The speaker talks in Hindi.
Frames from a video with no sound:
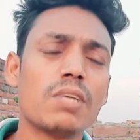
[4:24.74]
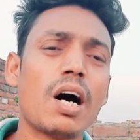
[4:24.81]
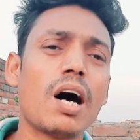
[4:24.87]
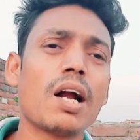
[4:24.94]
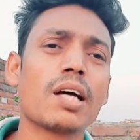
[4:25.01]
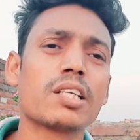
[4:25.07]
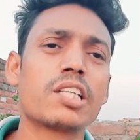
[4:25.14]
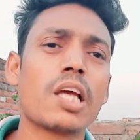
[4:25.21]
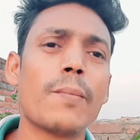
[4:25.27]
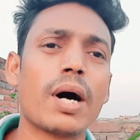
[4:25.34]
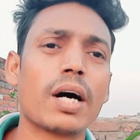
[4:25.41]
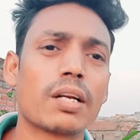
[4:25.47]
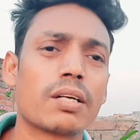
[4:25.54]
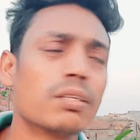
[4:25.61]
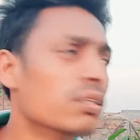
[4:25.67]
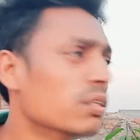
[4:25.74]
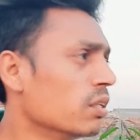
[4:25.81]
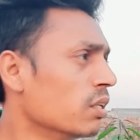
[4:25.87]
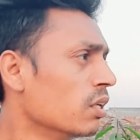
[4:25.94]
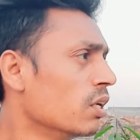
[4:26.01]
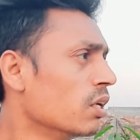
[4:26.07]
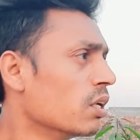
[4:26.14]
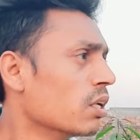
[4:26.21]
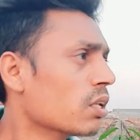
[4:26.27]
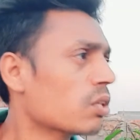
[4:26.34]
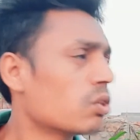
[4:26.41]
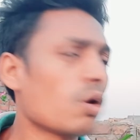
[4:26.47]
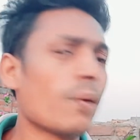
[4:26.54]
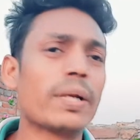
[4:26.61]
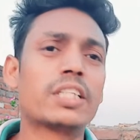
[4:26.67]
आना चाहिए बाहर
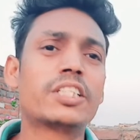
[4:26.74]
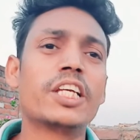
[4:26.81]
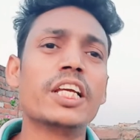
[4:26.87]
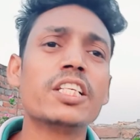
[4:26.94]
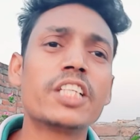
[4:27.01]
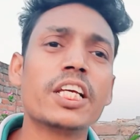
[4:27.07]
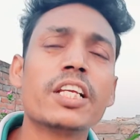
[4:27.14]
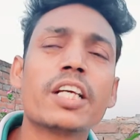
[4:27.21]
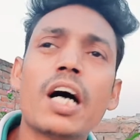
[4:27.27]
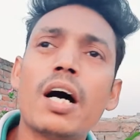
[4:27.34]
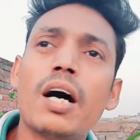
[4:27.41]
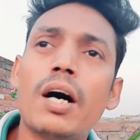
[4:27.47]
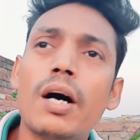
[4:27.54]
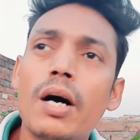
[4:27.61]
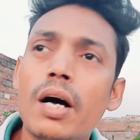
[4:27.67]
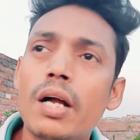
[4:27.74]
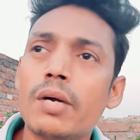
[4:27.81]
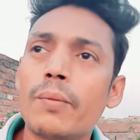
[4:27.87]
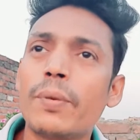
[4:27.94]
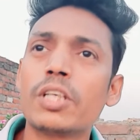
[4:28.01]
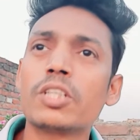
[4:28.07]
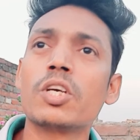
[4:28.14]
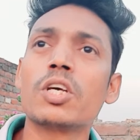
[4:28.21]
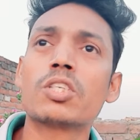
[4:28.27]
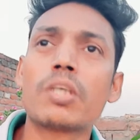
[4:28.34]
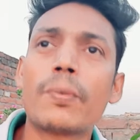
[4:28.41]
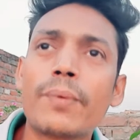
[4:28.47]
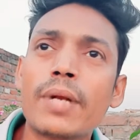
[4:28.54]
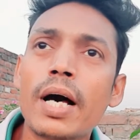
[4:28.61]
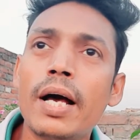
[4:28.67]
तो भाई जिन जिन का भाई ये
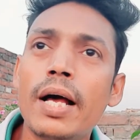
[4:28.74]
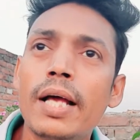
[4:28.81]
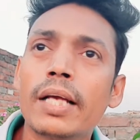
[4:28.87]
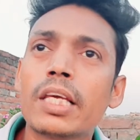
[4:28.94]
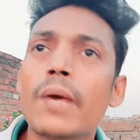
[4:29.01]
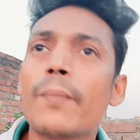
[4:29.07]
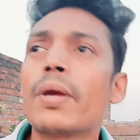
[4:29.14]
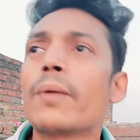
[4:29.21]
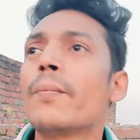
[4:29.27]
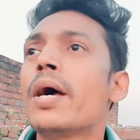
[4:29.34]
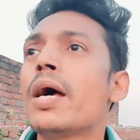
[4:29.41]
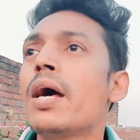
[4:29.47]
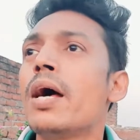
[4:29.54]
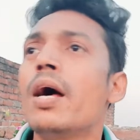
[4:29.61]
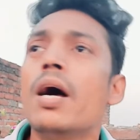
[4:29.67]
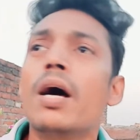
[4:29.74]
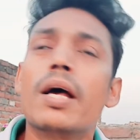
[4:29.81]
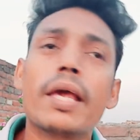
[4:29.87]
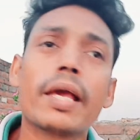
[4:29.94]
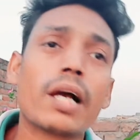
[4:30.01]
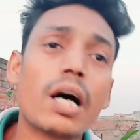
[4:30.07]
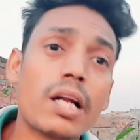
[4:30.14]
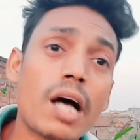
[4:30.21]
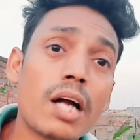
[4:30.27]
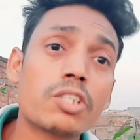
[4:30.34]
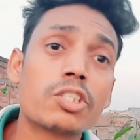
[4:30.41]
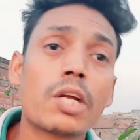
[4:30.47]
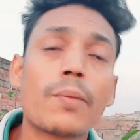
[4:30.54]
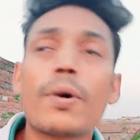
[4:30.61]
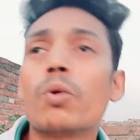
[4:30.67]
सपना है कि भाई मैं एक
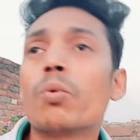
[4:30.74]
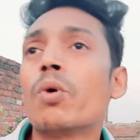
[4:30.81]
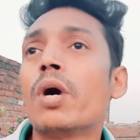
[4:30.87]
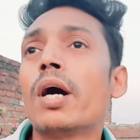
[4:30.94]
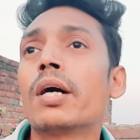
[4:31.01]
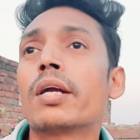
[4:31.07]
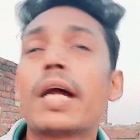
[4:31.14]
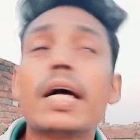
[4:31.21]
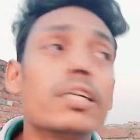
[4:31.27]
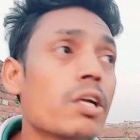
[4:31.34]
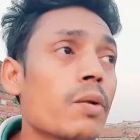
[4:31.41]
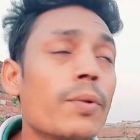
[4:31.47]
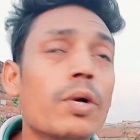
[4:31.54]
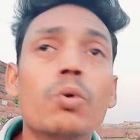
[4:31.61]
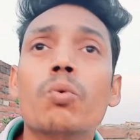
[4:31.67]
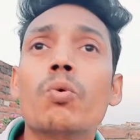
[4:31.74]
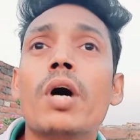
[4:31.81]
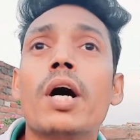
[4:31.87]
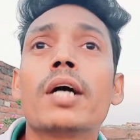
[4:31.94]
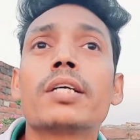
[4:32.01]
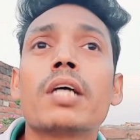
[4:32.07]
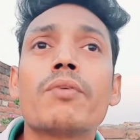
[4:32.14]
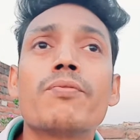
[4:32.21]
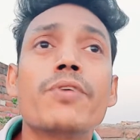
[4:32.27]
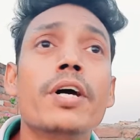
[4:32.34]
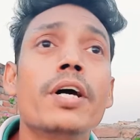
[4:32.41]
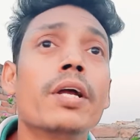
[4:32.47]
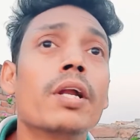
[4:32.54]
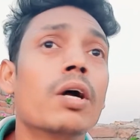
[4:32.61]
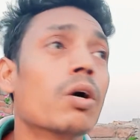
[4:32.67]
डांसर बनूंगा राइटर बनूंगा या
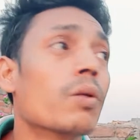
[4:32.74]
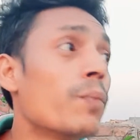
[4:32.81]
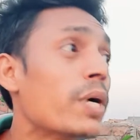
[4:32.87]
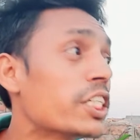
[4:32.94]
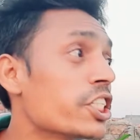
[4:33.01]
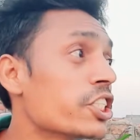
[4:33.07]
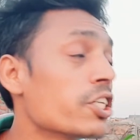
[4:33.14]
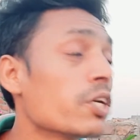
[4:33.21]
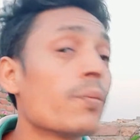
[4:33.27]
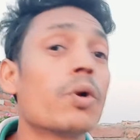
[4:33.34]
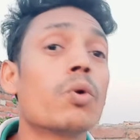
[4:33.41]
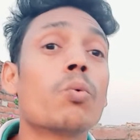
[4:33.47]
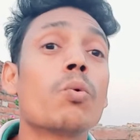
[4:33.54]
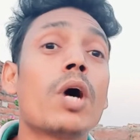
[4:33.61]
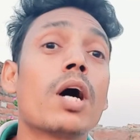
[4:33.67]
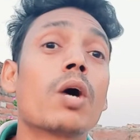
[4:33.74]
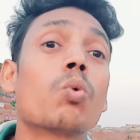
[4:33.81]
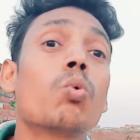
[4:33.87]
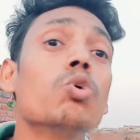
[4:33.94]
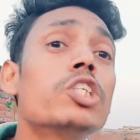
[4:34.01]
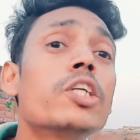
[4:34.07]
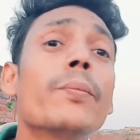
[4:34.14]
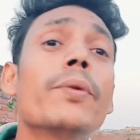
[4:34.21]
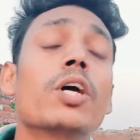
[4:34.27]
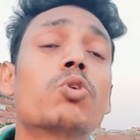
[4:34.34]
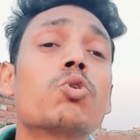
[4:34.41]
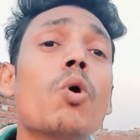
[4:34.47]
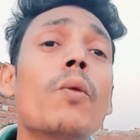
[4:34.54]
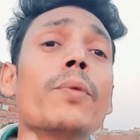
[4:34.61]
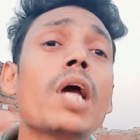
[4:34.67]
फिर मैजिशियन बनूंगा कुछ भी है
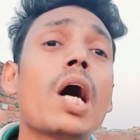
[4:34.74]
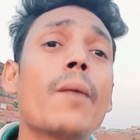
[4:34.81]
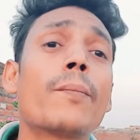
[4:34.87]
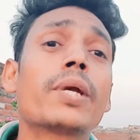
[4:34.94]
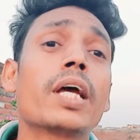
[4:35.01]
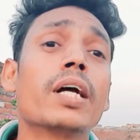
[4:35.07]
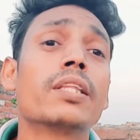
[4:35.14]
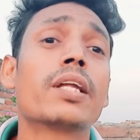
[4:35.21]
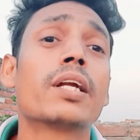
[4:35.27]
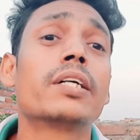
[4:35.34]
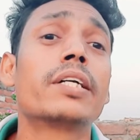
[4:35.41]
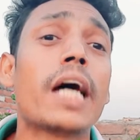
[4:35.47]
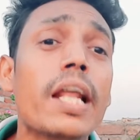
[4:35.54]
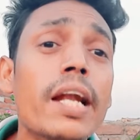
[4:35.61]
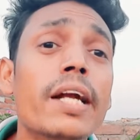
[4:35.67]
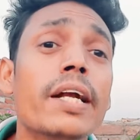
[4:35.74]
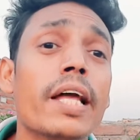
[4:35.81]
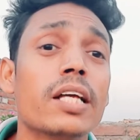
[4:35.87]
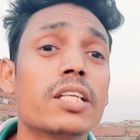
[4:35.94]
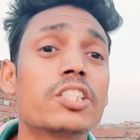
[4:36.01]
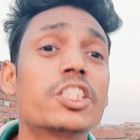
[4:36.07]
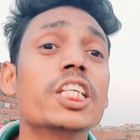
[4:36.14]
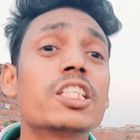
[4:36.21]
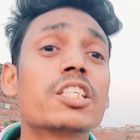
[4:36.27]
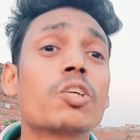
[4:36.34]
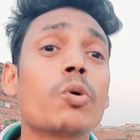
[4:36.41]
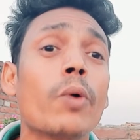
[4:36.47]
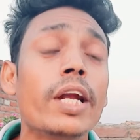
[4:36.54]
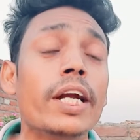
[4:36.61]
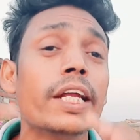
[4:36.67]
जो भी आपके अंदर टैलेंट है जिस
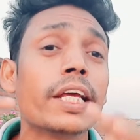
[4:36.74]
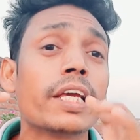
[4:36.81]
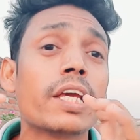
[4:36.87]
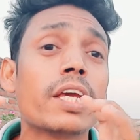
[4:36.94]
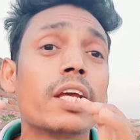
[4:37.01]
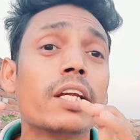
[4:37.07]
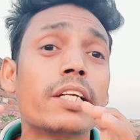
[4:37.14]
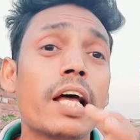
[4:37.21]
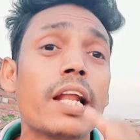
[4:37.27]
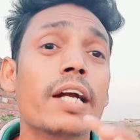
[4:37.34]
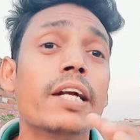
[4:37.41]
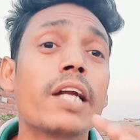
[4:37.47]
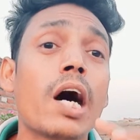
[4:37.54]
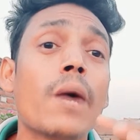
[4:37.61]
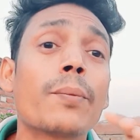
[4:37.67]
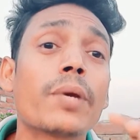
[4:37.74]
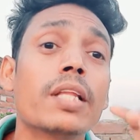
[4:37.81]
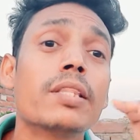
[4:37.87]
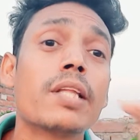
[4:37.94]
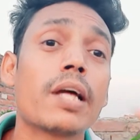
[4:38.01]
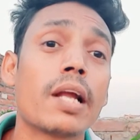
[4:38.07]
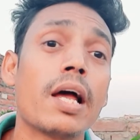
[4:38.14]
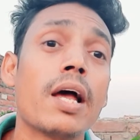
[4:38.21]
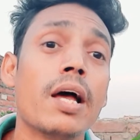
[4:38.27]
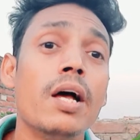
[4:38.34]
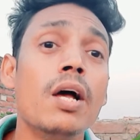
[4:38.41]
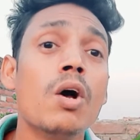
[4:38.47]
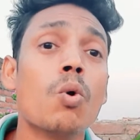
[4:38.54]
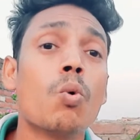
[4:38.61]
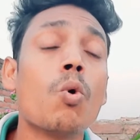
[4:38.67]
क्वालिटी की टैलेंट आपके अंदर है
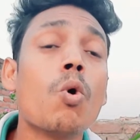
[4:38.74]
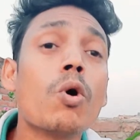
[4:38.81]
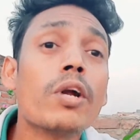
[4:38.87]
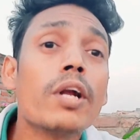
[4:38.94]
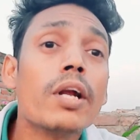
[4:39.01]
वो